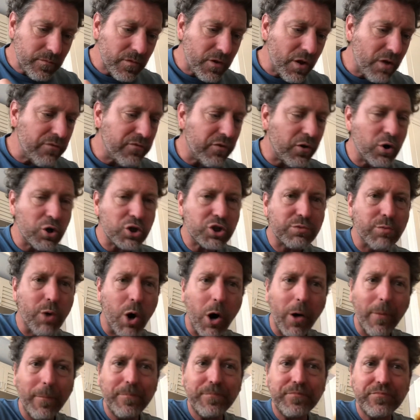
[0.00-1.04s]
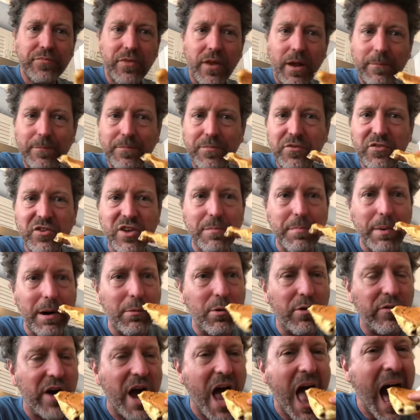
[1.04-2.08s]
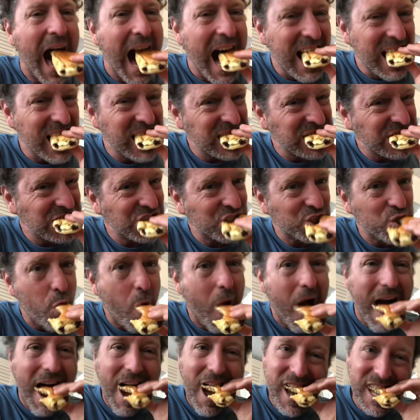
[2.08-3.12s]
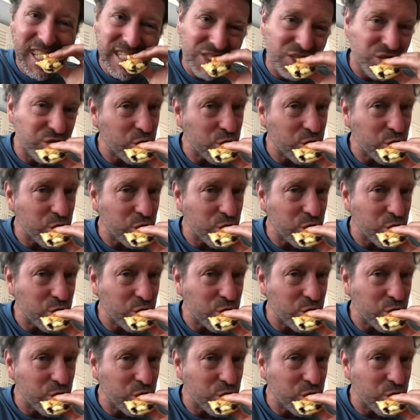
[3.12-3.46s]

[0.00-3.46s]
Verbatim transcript: Franchement, c'est pas mauvais. Hein.